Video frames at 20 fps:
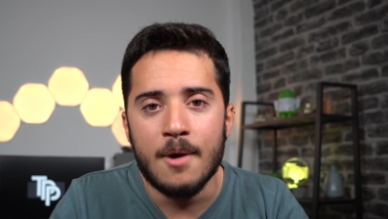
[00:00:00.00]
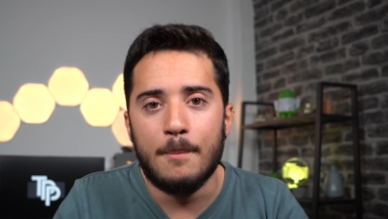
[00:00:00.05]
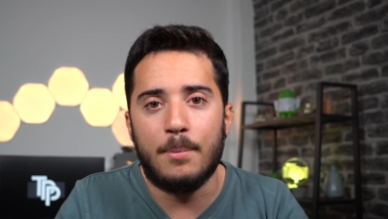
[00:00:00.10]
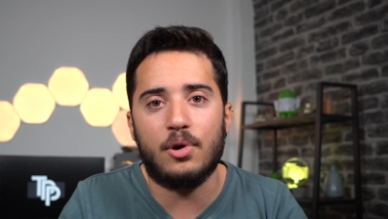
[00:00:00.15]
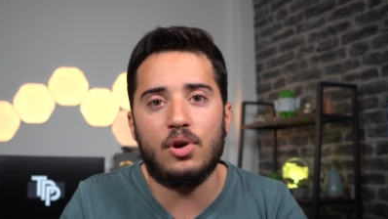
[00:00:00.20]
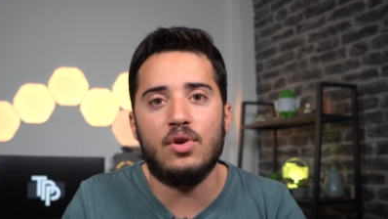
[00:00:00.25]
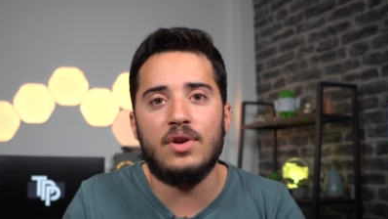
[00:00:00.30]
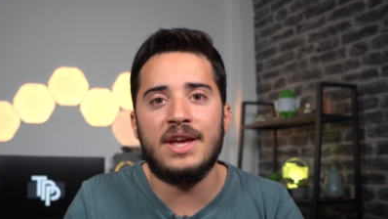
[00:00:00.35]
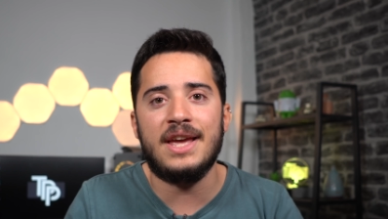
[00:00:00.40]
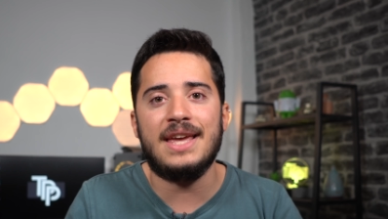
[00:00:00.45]

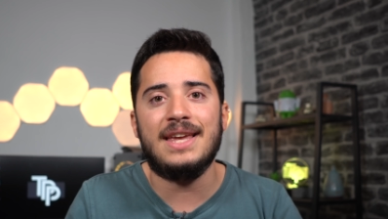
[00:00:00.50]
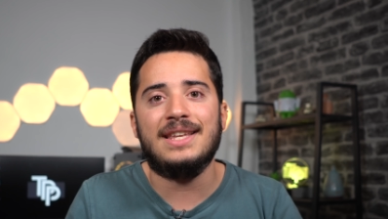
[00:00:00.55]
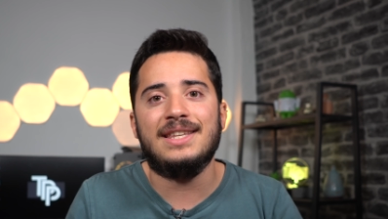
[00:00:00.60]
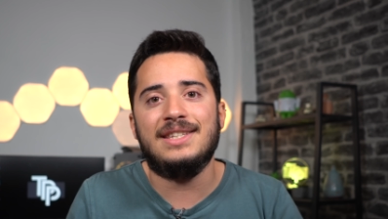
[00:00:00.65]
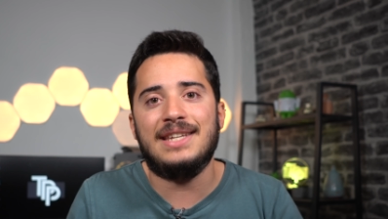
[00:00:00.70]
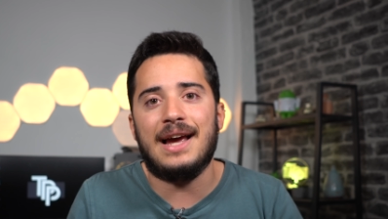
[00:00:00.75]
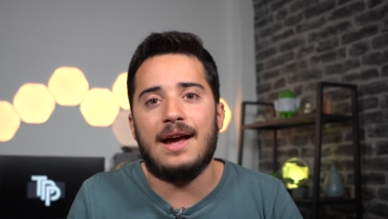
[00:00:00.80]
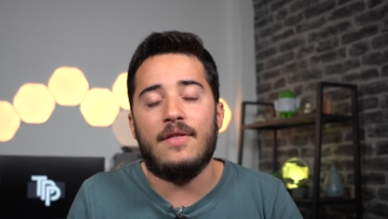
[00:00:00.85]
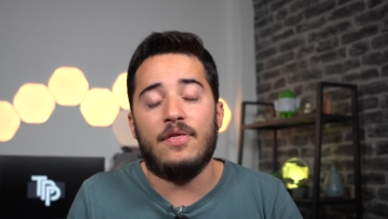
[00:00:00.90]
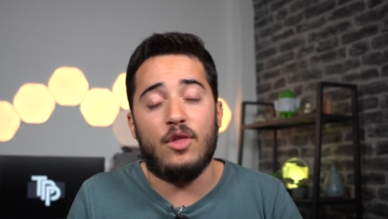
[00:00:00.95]
Por lo que
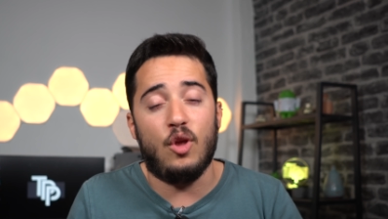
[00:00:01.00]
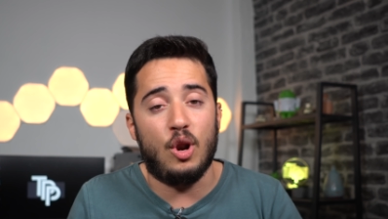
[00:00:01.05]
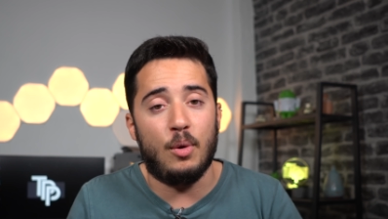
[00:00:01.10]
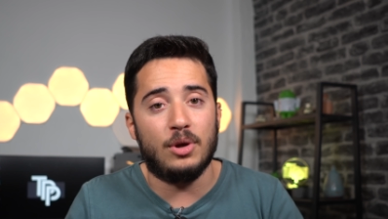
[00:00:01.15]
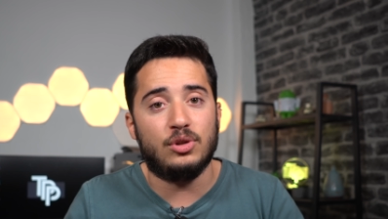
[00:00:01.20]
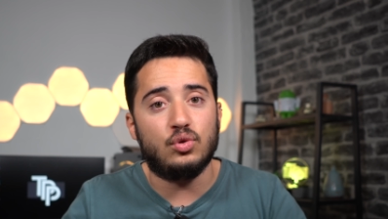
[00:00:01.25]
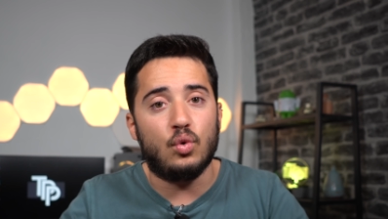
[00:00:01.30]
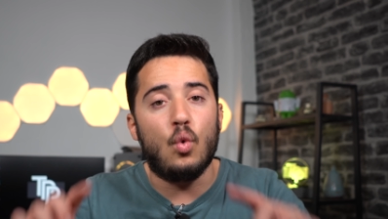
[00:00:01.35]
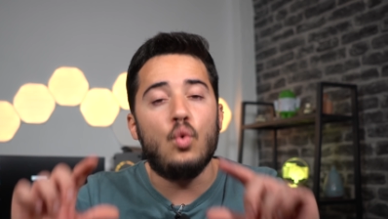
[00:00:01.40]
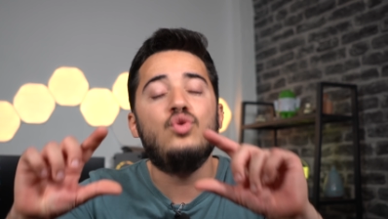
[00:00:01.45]
ya de
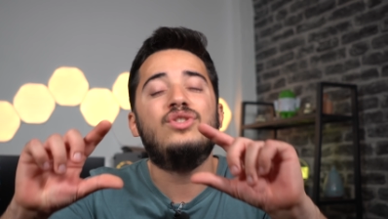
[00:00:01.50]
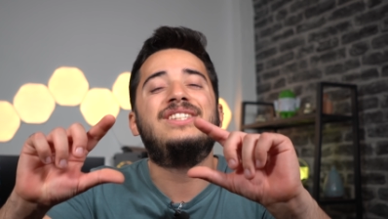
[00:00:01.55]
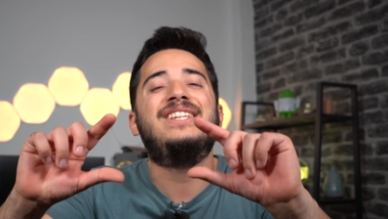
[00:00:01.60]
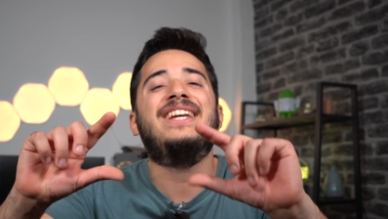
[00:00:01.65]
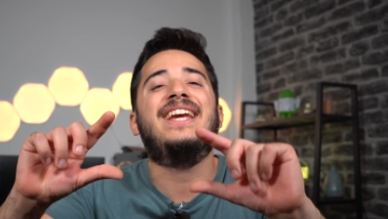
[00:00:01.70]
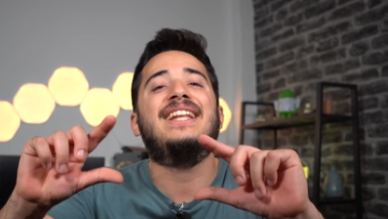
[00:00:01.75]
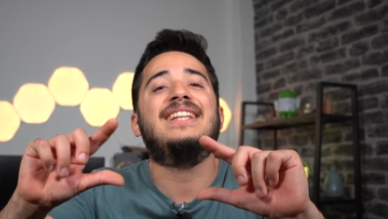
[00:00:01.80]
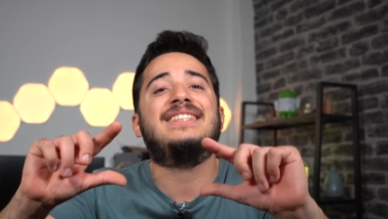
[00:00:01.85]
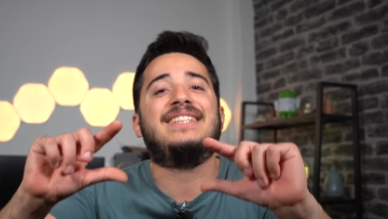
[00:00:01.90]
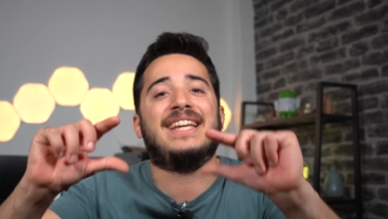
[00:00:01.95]
nuevo es un
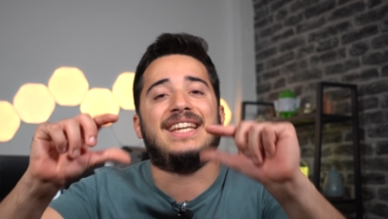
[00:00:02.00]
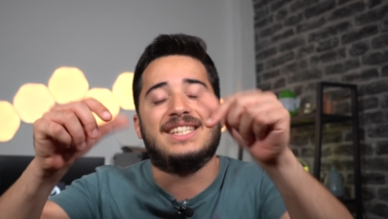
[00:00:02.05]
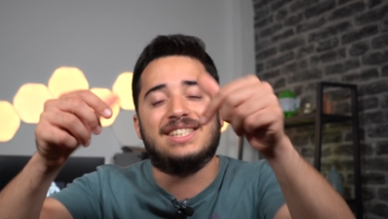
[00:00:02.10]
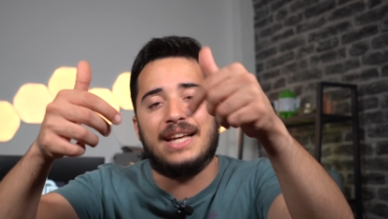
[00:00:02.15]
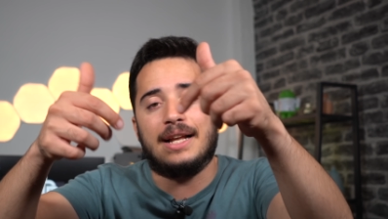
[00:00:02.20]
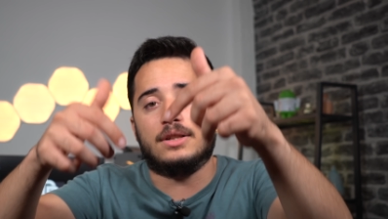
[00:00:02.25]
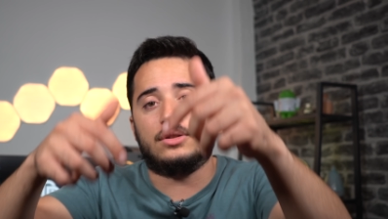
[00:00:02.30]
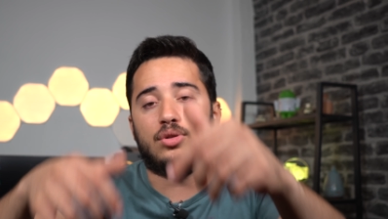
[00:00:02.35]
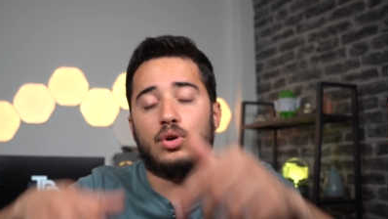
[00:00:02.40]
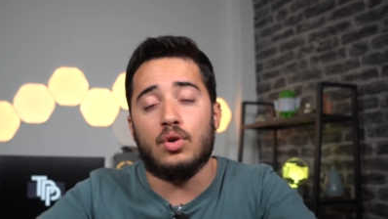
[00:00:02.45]
siguiente
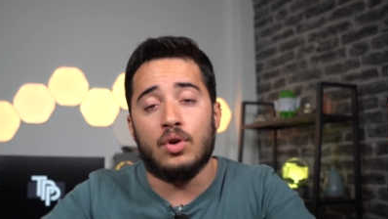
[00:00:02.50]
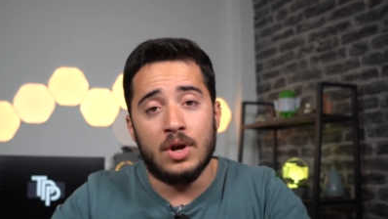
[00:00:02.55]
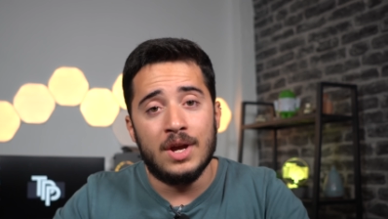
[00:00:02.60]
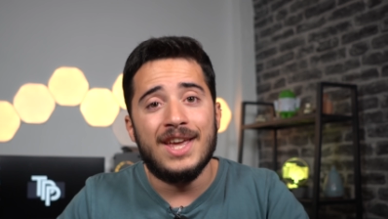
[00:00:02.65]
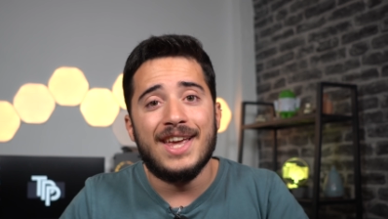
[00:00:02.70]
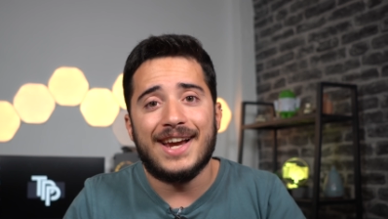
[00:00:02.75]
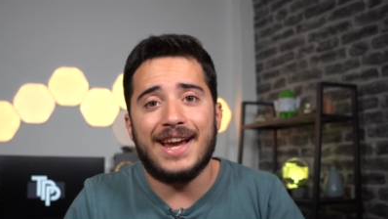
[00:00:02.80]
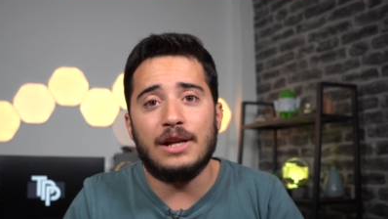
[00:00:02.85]
salto